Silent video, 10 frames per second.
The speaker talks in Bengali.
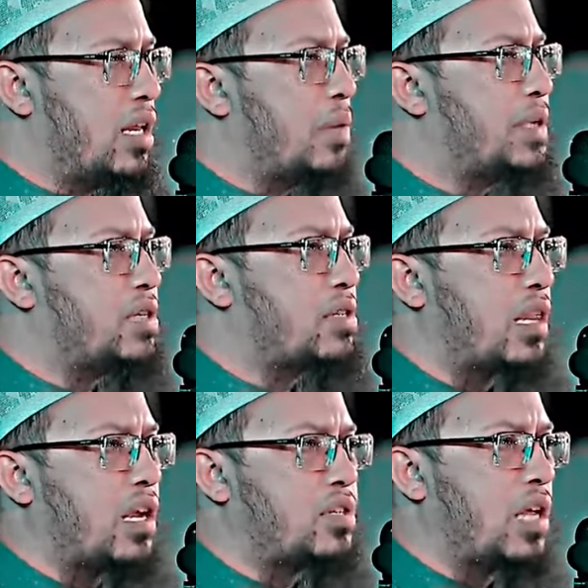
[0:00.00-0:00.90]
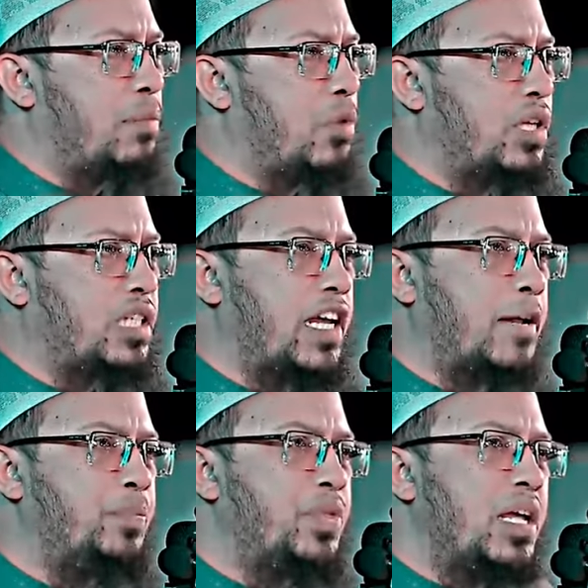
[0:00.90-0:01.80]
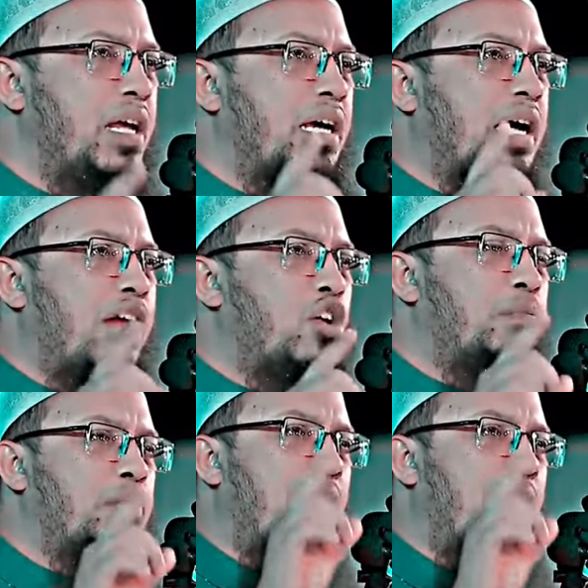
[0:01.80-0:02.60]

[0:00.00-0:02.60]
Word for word: নবীজি সাল্লাহ সাল্লাম বলেছেন কারোর